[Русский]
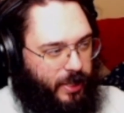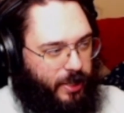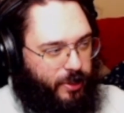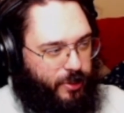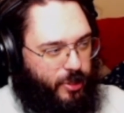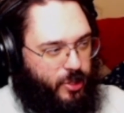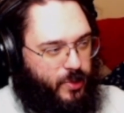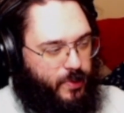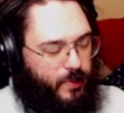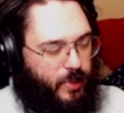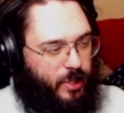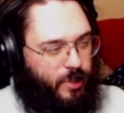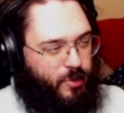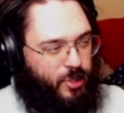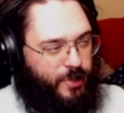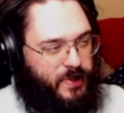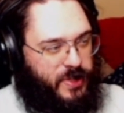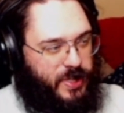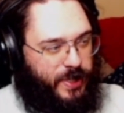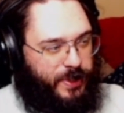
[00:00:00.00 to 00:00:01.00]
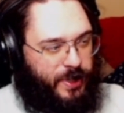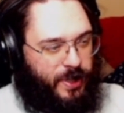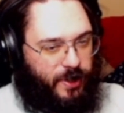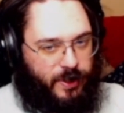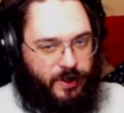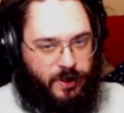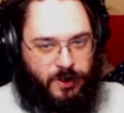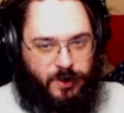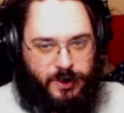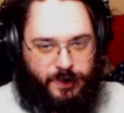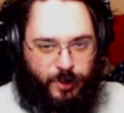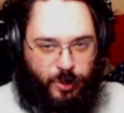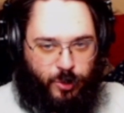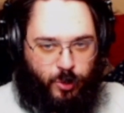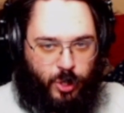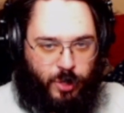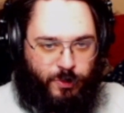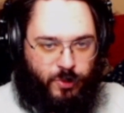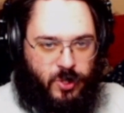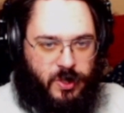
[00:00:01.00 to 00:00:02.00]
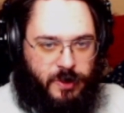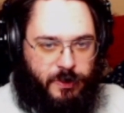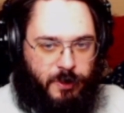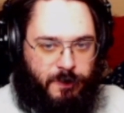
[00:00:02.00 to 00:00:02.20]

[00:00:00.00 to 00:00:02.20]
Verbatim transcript: надеюсь, вы уже все открыли свои руководства.